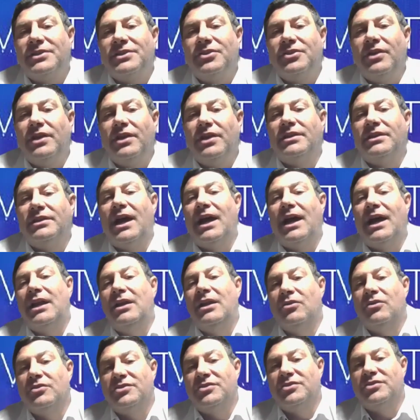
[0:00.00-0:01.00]
Y muchas
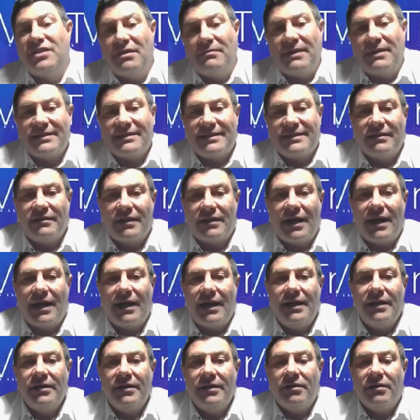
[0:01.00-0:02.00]
veces esa información
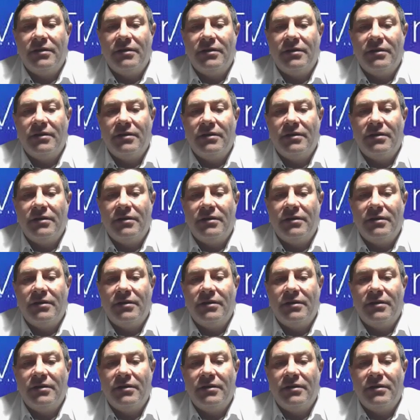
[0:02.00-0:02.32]
está en